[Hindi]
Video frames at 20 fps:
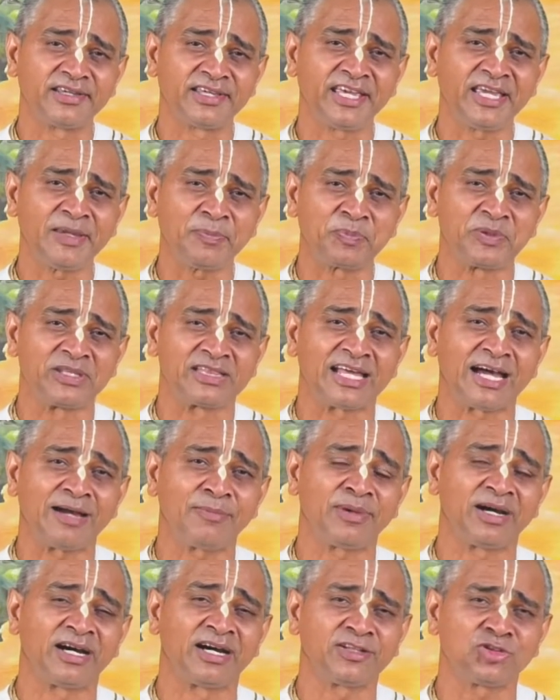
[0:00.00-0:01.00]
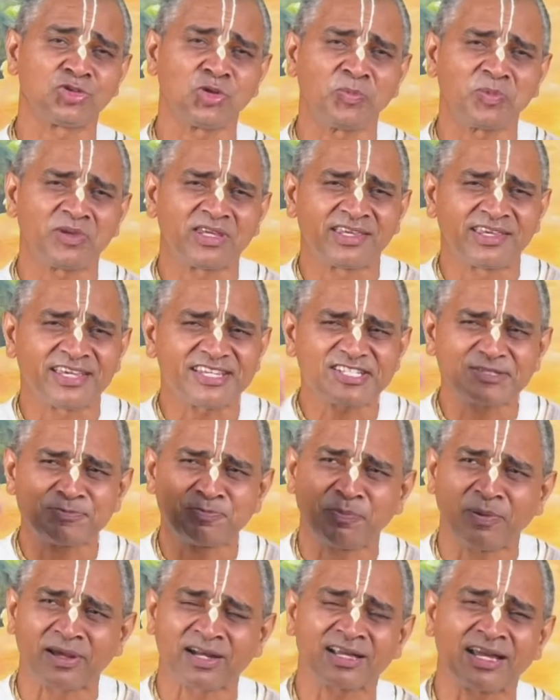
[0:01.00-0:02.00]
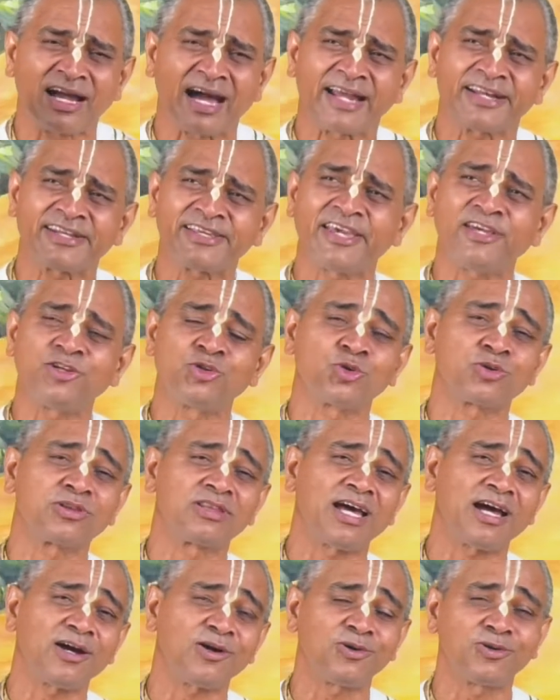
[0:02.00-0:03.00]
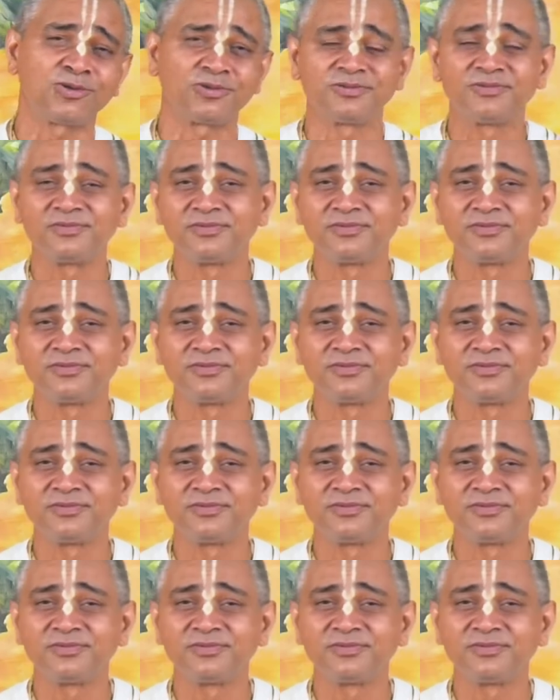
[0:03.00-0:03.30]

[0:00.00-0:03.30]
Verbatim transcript: हे पितामह तुम किस प्रकार के योद्धा हो